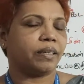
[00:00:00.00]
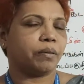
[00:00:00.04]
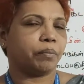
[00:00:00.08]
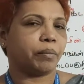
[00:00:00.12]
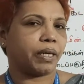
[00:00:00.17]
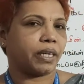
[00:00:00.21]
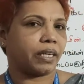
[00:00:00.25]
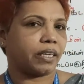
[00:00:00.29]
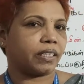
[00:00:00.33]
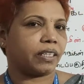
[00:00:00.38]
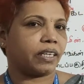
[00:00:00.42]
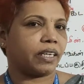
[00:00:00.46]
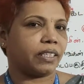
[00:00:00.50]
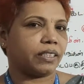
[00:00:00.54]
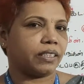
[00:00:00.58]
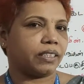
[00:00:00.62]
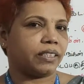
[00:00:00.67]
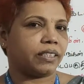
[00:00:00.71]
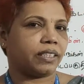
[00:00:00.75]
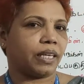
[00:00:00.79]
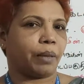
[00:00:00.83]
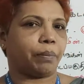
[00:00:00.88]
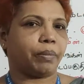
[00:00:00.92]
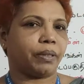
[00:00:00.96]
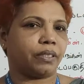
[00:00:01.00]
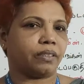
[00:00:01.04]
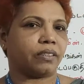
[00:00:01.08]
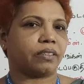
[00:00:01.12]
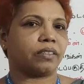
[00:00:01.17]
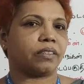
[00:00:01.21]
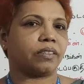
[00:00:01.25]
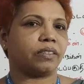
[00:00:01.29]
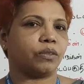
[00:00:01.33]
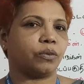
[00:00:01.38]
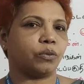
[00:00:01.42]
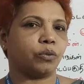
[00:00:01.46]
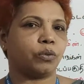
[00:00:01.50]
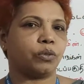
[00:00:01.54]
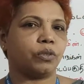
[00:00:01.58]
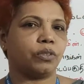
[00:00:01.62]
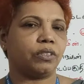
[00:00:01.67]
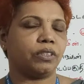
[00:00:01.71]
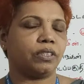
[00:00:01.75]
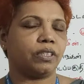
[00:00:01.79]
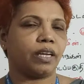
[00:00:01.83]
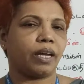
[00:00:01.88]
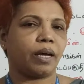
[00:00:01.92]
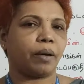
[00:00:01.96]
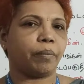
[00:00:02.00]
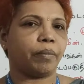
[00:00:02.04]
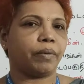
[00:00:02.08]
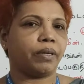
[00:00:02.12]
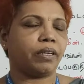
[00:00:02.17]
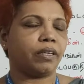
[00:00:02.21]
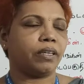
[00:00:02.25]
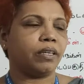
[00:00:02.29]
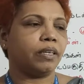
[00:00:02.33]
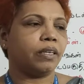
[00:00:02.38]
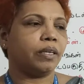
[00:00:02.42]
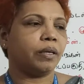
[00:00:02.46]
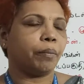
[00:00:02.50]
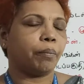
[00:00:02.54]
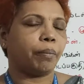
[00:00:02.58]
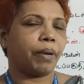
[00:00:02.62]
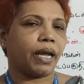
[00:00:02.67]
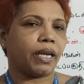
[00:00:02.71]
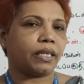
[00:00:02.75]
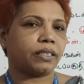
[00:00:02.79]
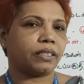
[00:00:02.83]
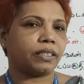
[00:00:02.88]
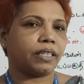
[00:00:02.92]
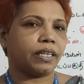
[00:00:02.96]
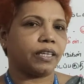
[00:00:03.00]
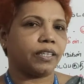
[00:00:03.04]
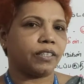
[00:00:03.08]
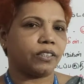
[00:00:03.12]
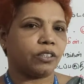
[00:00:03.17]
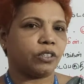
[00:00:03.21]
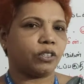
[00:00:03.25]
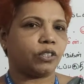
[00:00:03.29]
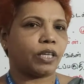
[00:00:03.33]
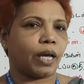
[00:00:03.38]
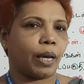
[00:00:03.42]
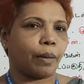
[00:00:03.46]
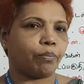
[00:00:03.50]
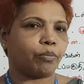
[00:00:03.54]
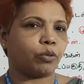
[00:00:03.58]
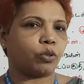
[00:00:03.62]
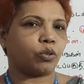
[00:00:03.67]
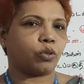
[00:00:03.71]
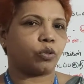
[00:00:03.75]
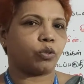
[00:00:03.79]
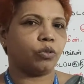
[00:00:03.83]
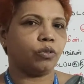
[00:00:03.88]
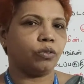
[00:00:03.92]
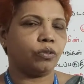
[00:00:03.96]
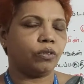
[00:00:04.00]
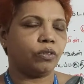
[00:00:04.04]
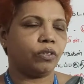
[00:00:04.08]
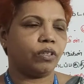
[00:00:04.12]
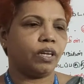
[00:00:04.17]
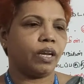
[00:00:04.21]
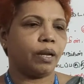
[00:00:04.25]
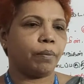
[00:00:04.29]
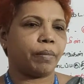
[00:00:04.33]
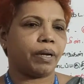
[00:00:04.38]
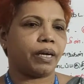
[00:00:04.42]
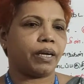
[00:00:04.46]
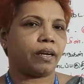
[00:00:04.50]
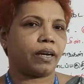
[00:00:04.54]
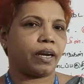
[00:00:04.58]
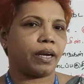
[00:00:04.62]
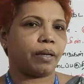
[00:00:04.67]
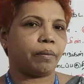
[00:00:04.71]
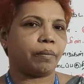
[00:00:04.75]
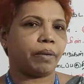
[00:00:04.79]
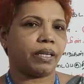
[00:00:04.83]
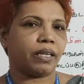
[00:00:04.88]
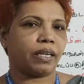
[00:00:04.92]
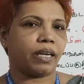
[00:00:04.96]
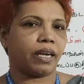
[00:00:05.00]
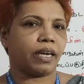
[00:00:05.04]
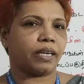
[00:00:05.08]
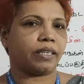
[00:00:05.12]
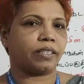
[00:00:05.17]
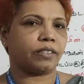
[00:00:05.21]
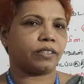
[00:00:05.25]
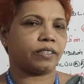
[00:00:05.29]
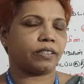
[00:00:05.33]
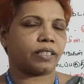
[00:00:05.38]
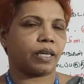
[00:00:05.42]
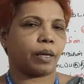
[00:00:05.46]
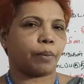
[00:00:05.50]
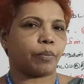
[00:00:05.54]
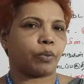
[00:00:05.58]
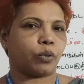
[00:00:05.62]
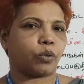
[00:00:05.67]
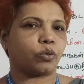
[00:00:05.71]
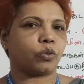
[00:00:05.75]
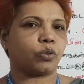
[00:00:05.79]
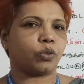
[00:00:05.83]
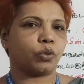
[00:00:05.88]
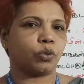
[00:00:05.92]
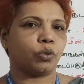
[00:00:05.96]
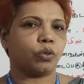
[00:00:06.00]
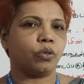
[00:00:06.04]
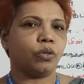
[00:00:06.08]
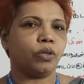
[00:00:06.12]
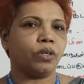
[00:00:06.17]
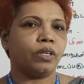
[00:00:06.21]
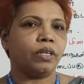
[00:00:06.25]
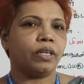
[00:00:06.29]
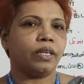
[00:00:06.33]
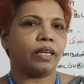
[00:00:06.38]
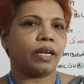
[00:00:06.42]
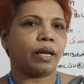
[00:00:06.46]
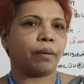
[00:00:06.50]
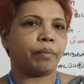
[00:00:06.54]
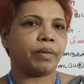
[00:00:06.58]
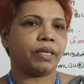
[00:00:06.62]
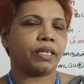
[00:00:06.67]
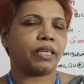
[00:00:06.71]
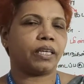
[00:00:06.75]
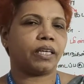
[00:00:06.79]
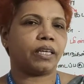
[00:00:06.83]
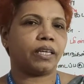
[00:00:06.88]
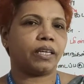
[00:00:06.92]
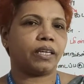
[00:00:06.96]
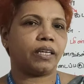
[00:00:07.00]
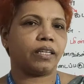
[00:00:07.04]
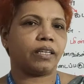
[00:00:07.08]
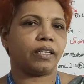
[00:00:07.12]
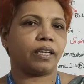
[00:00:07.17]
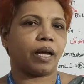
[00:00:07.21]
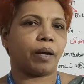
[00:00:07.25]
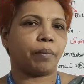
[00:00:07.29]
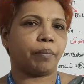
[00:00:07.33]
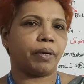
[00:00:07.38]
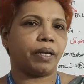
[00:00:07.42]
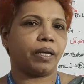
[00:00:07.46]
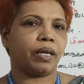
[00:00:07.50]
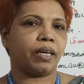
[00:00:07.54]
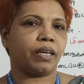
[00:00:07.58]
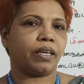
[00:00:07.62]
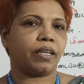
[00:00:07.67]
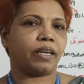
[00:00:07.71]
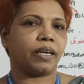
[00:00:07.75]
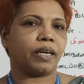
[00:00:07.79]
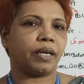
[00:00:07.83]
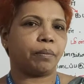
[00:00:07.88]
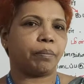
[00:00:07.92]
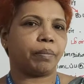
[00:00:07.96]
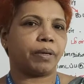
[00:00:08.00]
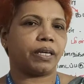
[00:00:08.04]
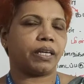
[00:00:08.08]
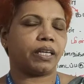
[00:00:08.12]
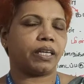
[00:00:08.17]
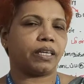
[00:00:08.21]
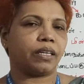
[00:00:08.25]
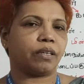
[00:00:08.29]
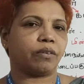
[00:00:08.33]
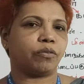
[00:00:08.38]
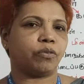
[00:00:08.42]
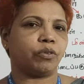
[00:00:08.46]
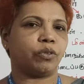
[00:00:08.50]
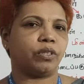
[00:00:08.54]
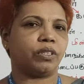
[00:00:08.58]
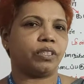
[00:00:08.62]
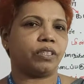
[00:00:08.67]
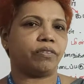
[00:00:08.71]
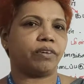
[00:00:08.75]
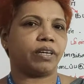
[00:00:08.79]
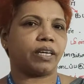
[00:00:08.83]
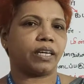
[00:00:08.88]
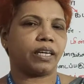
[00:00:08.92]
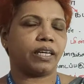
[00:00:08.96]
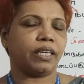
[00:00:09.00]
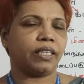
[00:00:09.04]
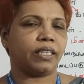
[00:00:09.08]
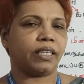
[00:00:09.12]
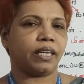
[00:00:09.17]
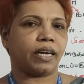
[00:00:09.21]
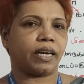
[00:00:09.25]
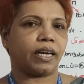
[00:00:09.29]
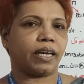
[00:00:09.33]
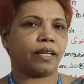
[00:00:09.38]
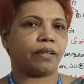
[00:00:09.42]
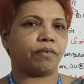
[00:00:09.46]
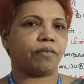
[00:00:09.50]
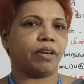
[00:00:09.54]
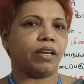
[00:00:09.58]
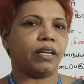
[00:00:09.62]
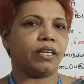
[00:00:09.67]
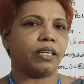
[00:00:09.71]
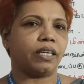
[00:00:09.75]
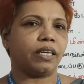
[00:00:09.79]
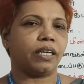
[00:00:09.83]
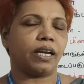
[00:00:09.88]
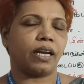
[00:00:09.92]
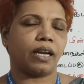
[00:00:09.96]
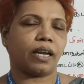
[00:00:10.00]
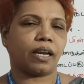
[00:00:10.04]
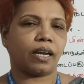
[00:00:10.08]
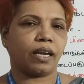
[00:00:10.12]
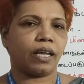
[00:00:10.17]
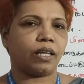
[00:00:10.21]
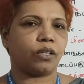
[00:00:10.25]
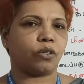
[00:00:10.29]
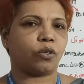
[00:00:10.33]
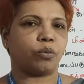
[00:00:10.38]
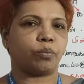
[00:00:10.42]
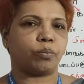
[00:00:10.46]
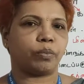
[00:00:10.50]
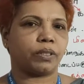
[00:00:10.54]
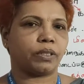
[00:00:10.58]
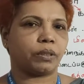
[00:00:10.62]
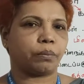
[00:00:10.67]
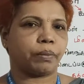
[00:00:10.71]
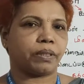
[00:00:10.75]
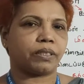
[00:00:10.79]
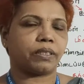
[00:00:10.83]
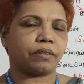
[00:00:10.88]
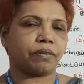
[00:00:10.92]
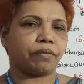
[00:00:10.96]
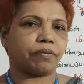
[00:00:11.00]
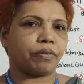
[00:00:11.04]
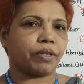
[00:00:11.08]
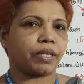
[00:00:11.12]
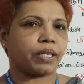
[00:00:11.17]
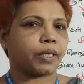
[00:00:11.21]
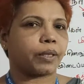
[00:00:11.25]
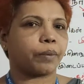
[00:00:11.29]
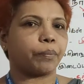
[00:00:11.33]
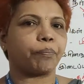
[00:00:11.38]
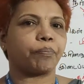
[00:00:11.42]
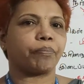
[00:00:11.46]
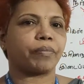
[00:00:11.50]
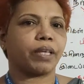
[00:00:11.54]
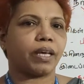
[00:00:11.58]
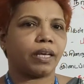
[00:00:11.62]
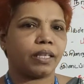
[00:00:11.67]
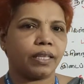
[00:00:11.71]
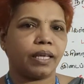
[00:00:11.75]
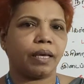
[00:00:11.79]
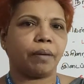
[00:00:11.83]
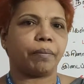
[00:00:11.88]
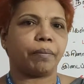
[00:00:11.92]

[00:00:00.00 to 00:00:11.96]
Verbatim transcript: மற்றதை அடித்து சாப்பிடுது ஒன்று நாம் பிளான்ஸை எடுத்து சாப்பிட்றோம் இல்லை மற்ற அனிமல்களை அடித்து சாப்பிட்றோம் ஸோ நமக்கு நாமளே ரெடி பண்ணிக்கிற ஃபுட்டு வகை இதில் கிடையாது விலங்குகள்னாலே அது ரொம்ப ஸ்பெசிஃபிக் அதே